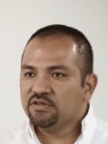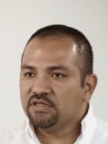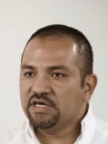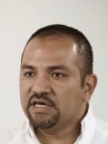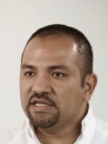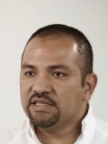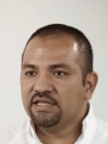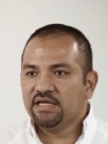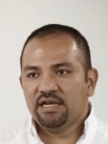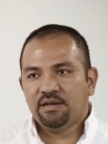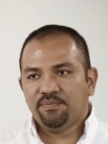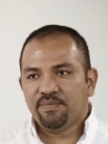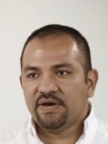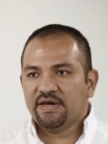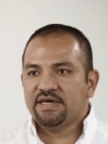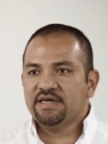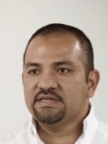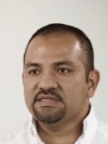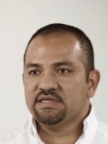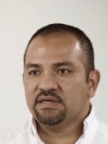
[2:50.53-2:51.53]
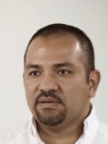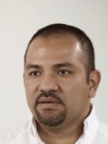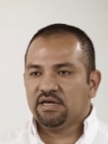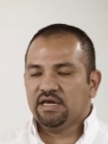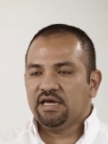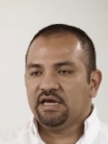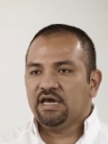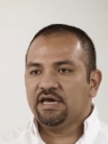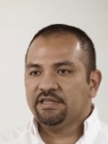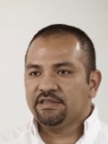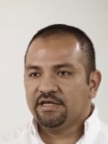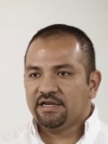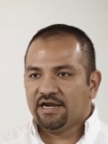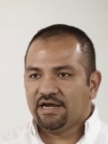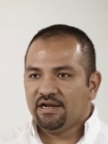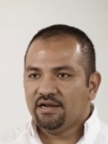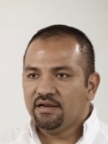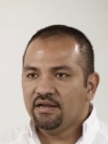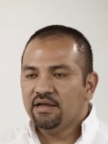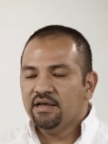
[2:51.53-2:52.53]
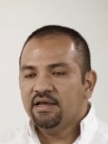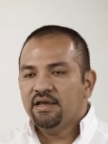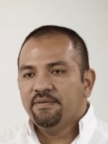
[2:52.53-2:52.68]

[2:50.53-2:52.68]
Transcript: tiene el país en, general,